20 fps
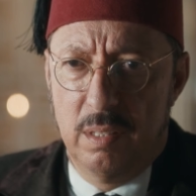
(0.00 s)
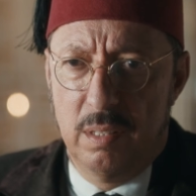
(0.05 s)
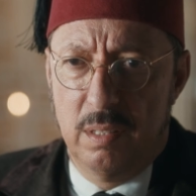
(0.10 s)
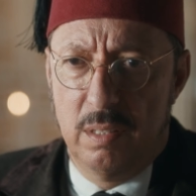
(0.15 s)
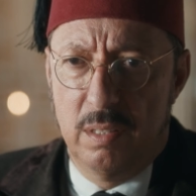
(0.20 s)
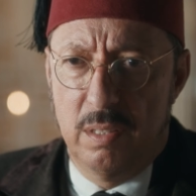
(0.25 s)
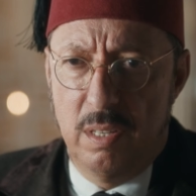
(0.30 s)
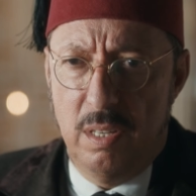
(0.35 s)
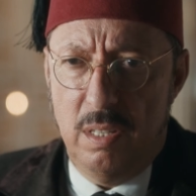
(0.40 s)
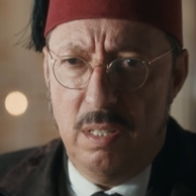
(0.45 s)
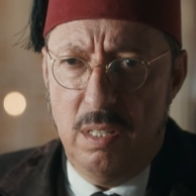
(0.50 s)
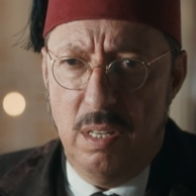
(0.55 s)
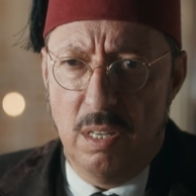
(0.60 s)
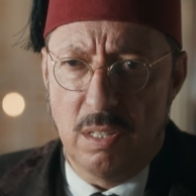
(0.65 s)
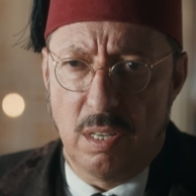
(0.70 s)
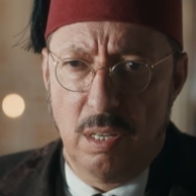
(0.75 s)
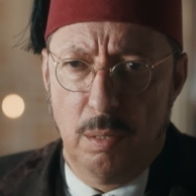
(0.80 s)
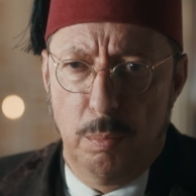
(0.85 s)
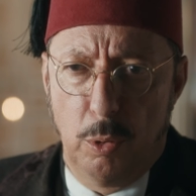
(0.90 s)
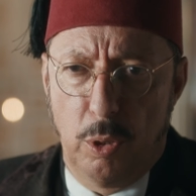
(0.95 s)
Siz
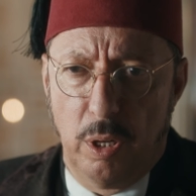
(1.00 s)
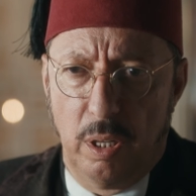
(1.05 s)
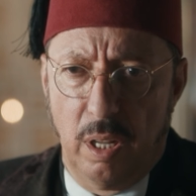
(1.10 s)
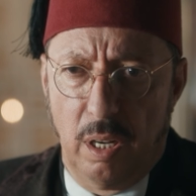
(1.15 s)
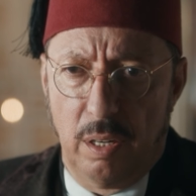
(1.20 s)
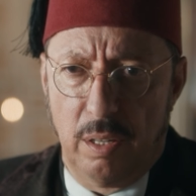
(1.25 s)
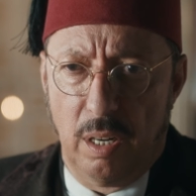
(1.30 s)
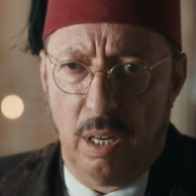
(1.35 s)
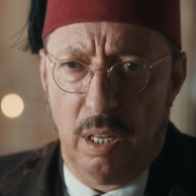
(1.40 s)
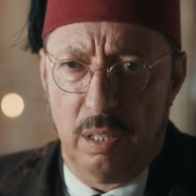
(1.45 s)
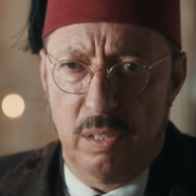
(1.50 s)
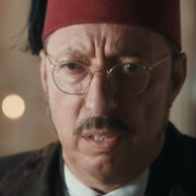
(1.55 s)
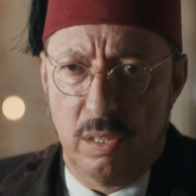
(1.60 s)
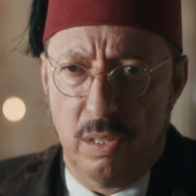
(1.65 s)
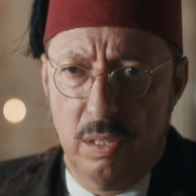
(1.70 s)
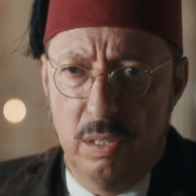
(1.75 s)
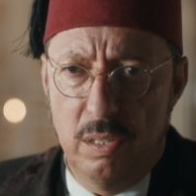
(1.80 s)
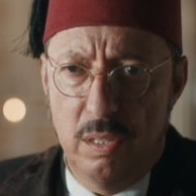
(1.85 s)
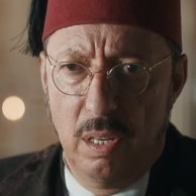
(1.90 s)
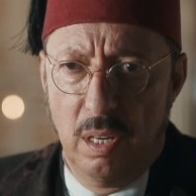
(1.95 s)
nasıl bu kadar
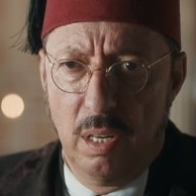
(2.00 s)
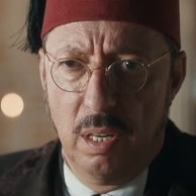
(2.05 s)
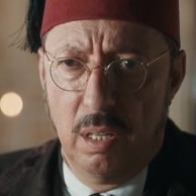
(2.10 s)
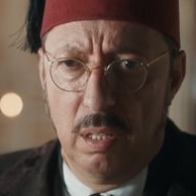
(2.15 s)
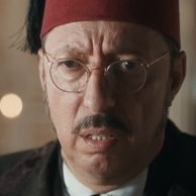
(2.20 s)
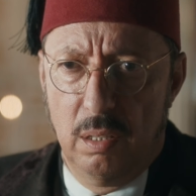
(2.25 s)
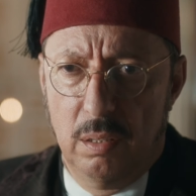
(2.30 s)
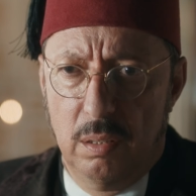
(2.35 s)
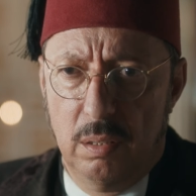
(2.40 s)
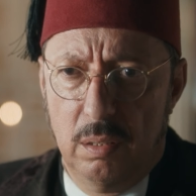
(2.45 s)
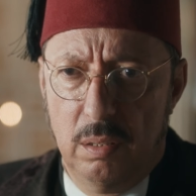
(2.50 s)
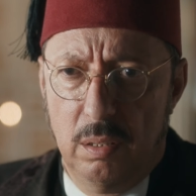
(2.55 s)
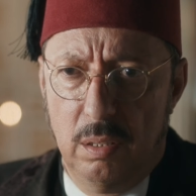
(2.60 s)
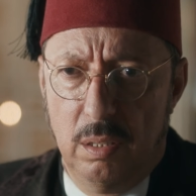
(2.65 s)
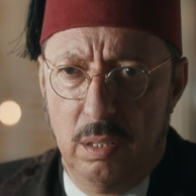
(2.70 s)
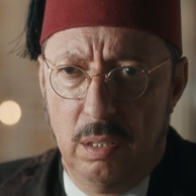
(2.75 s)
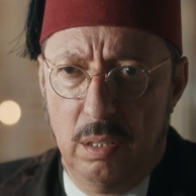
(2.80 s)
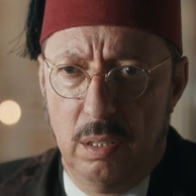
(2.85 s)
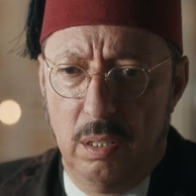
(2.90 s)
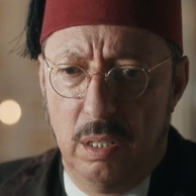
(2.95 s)
rahatsınız?
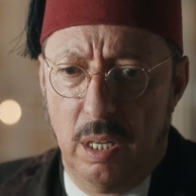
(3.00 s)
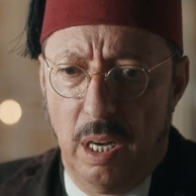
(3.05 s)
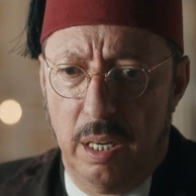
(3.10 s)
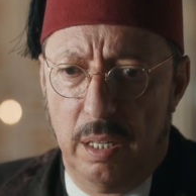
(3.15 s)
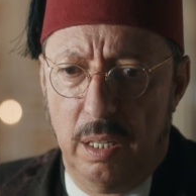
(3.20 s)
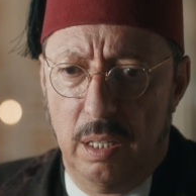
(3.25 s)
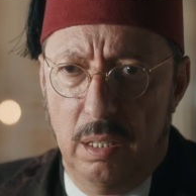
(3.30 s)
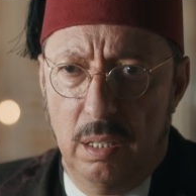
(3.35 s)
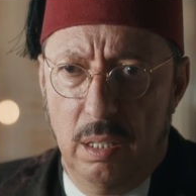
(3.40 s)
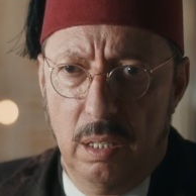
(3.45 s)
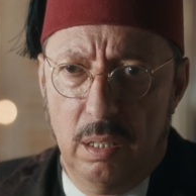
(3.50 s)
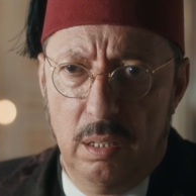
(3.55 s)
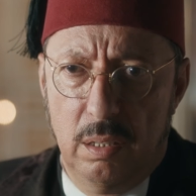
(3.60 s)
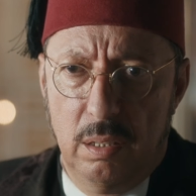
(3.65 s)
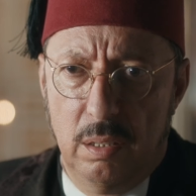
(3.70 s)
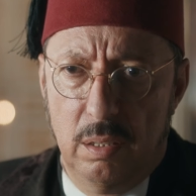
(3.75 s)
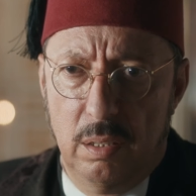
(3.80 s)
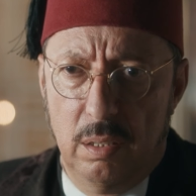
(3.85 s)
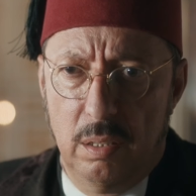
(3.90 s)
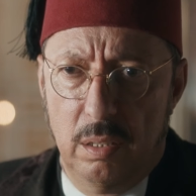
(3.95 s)
Yani
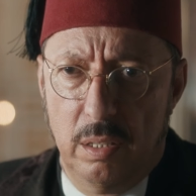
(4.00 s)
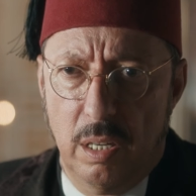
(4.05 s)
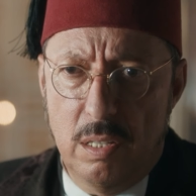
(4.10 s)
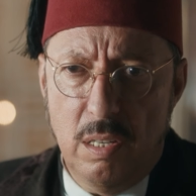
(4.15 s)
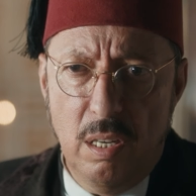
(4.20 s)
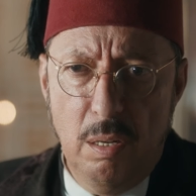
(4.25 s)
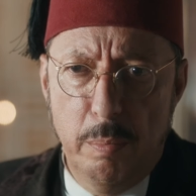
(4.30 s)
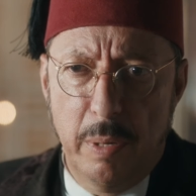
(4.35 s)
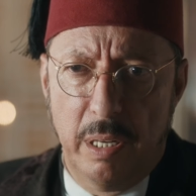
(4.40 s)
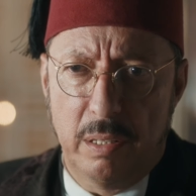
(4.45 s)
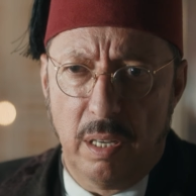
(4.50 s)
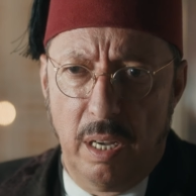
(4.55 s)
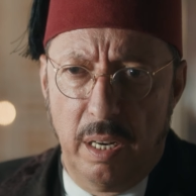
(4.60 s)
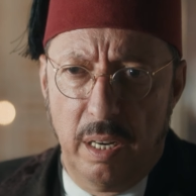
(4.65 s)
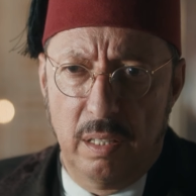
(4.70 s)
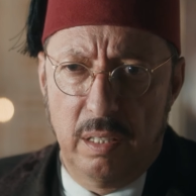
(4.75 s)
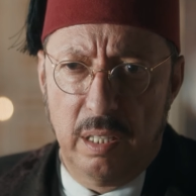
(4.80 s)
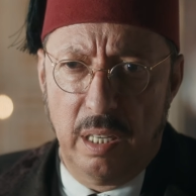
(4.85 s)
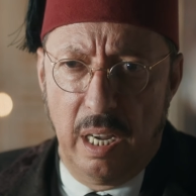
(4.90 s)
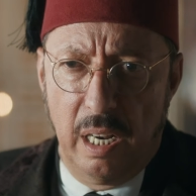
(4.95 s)
nasıl
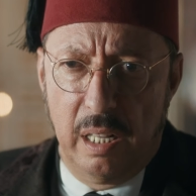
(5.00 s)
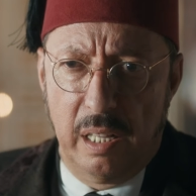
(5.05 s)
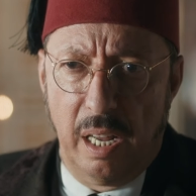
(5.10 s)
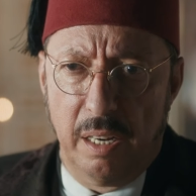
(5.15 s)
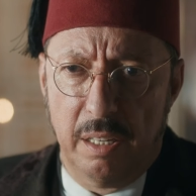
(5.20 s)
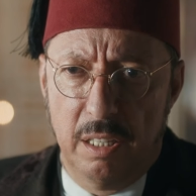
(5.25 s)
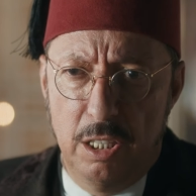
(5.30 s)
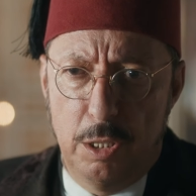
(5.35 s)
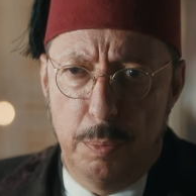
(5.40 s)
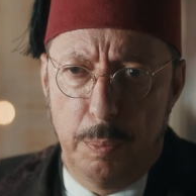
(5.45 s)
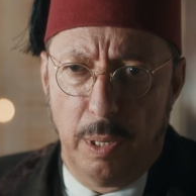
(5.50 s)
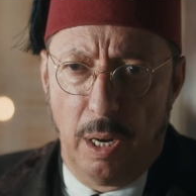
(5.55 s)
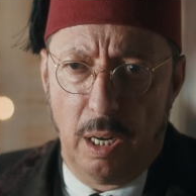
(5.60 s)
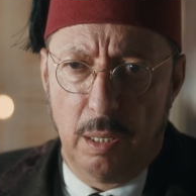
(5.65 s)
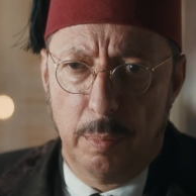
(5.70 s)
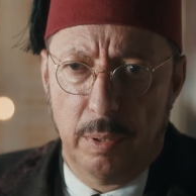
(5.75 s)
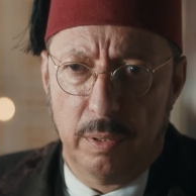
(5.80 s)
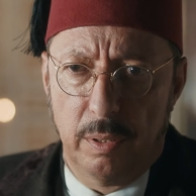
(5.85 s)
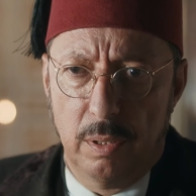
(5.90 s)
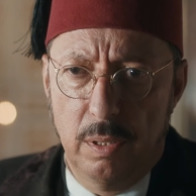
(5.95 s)
metaneti elden hiç
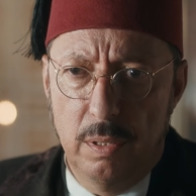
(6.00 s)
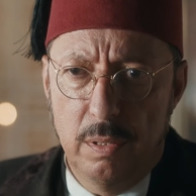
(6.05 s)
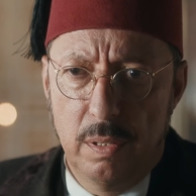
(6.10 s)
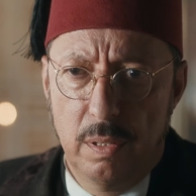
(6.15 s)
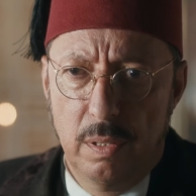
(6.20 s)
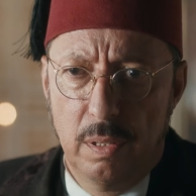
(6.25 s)
bırakmadınız?